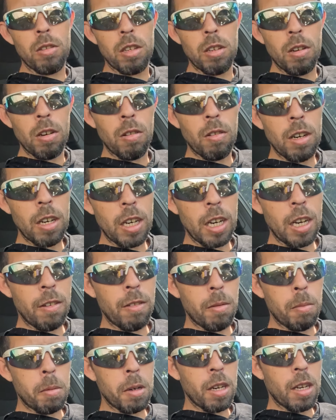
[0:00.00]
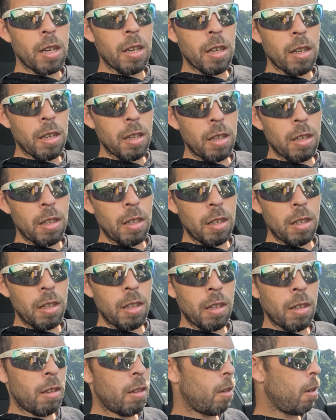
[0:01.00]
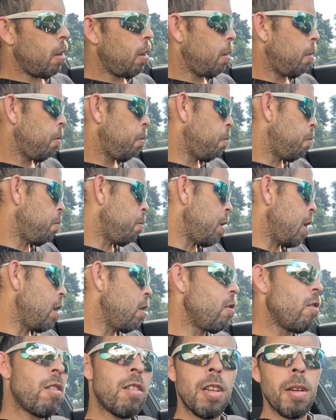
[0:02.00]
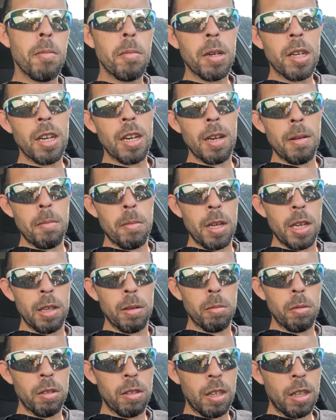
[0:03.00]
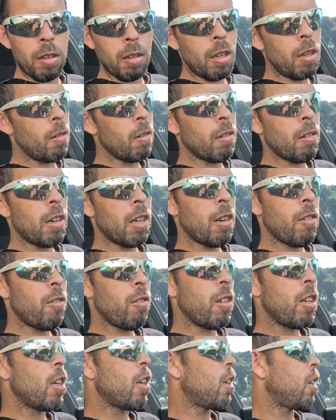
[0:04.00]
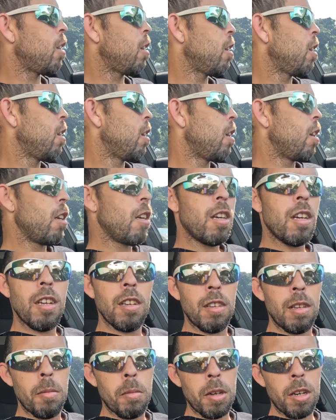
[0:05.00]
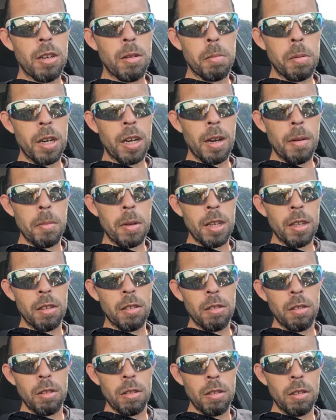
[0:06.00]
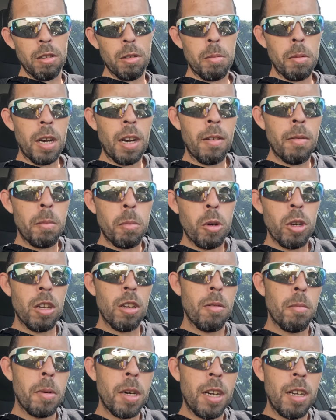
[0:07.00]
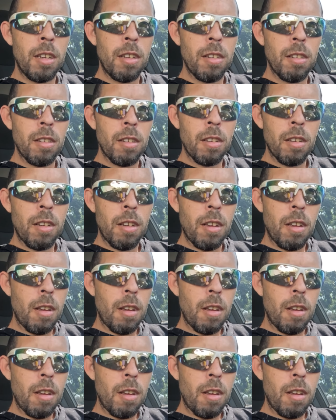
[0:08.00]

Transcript: do que eu aguardava para esse meio de semana, né? Mesmo sendo aí uma quarta-feira, né? Semana de pagamento, esperava um pouquinho mais,